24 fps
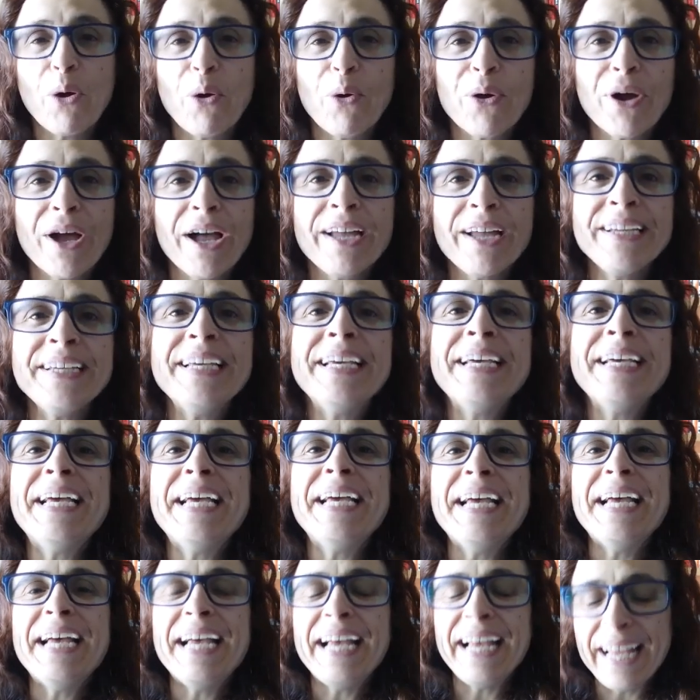Ok?
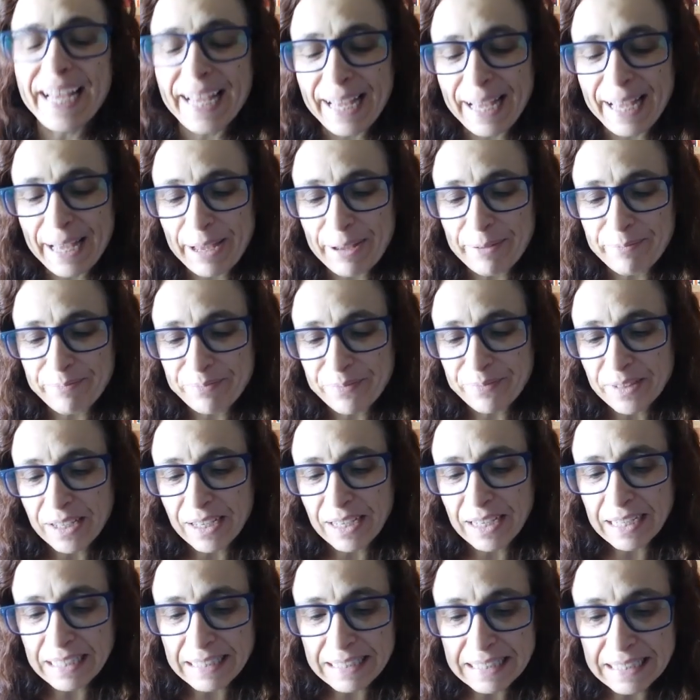Um,
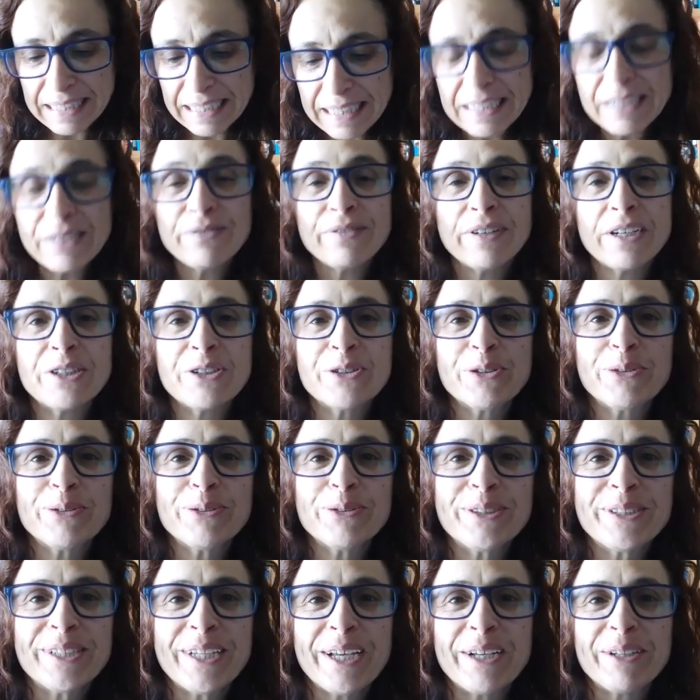Catarina
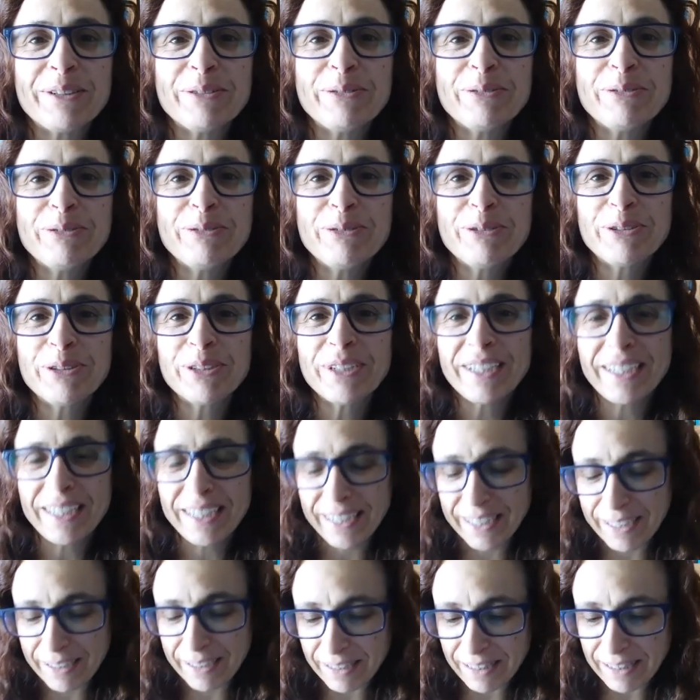Vasconcelos
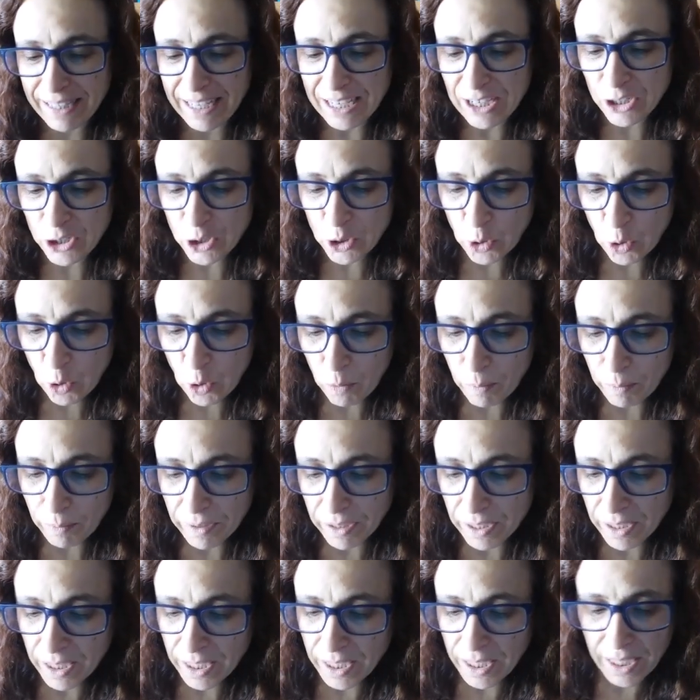uh,
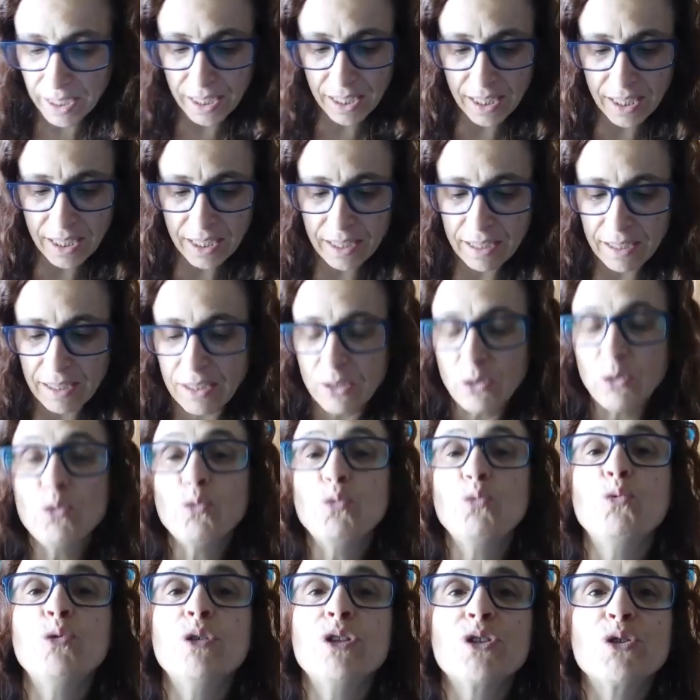deixou-me uh,
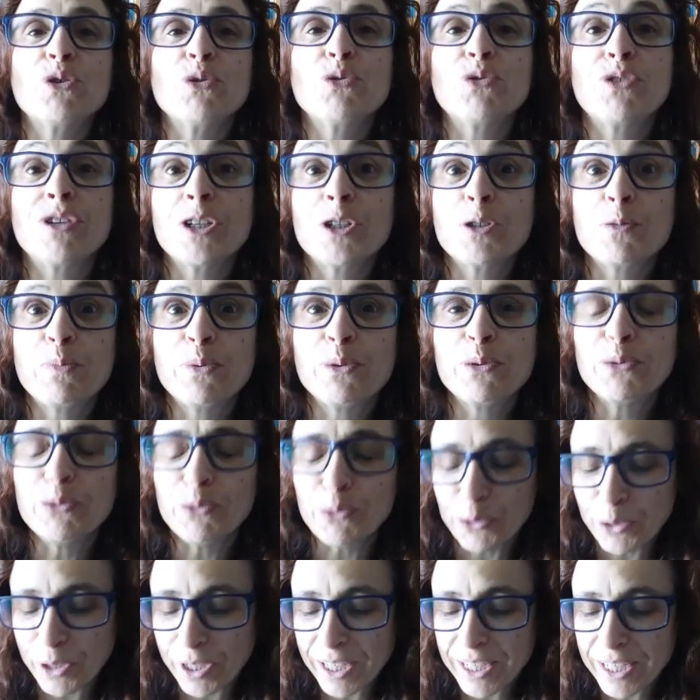duas ou três
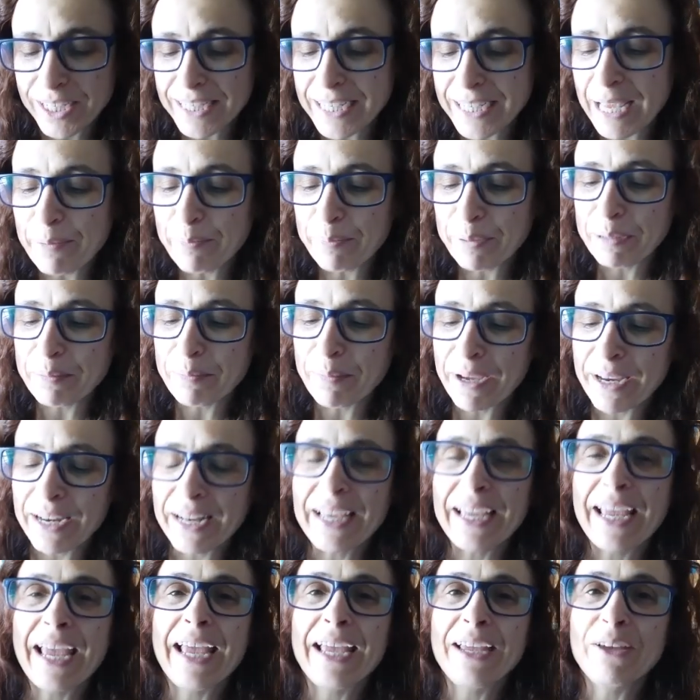perguntas. A primeira
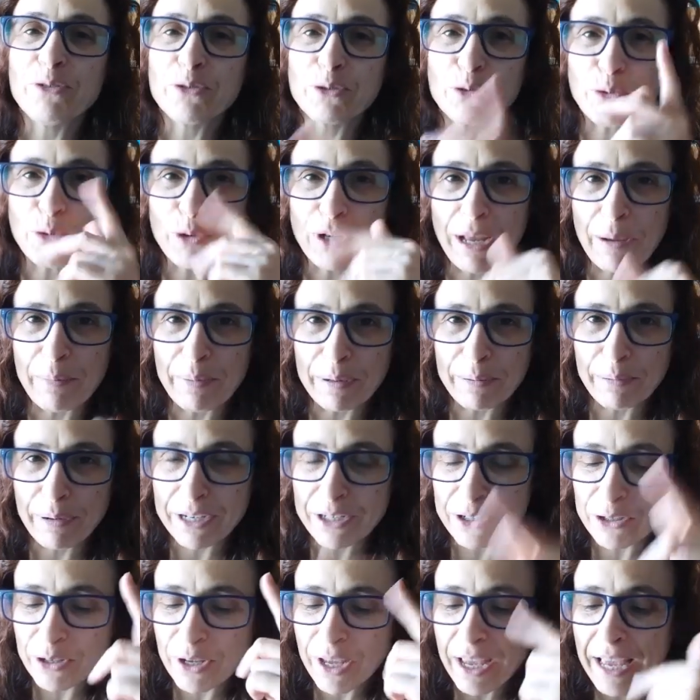é: eu estou a olhar para
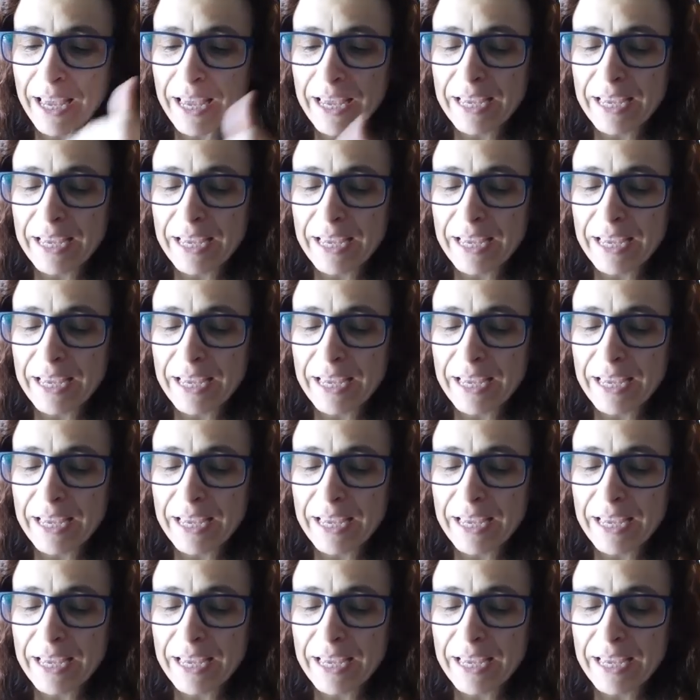baixo,